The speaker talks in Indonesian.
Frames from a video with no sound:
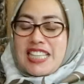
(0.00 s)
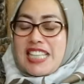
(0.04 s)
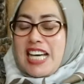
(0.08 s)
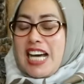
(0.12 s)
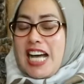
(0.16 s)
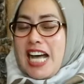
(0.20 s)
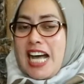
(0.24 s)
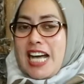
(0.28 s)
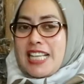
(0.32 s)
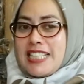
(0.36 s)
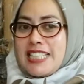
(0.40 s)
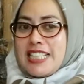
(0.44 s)

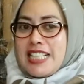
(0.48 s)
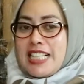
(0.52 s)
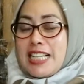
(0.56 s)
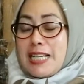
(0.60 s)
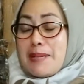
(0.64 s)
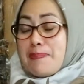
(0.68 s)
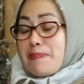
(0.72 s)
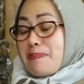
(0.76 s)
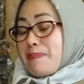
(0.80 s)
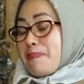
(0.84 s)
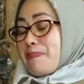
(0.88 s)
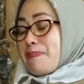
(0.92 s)
kita
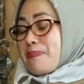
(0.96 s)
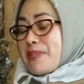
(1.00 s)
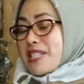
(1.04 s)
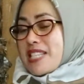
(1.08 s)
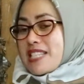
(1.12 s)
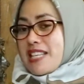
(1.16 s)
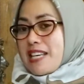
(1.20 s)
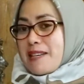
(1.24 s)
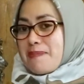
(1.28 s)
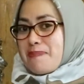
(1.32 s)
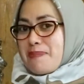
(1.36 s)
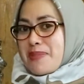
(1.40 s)
ada
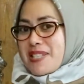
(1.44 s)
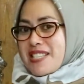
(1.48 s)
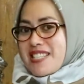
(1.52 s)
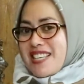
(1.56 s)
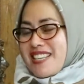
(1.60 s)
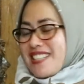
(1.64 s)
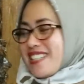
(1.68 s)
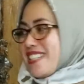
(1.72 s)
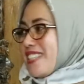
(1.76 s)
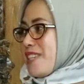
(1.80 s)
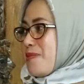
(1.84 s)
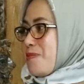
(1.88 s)

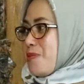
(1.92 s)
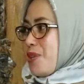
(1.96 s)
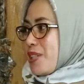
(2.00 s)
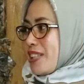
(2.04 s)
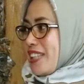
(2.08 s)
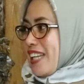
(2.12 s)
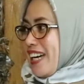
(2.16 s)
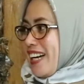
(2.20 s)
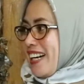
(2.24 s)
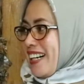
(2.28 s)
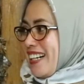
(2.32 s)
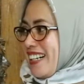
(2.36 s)
pesan-pesan ini
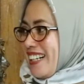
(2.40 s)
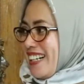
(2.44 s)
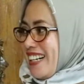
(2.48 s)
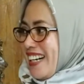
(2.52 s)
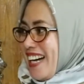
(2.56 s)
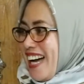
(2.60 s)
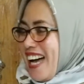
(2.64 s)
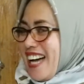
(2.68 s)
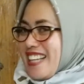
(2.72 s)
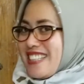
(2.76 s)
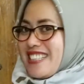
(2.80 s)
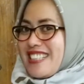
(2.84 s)
buat
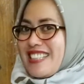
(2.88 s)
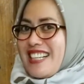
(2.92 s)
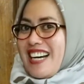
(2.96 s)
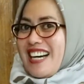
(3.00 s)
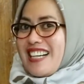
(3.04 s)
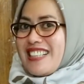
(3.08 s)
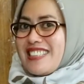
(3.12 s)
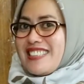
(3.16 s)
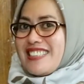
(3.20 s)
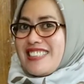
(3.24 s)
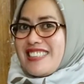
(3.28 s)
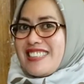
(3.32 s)
uh, eh, adik
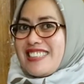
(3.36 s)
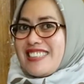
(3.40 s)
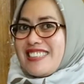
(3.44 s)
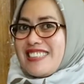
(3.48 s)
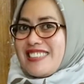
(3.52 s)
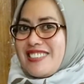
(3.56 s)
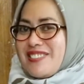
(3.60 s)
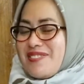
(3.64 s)
-adik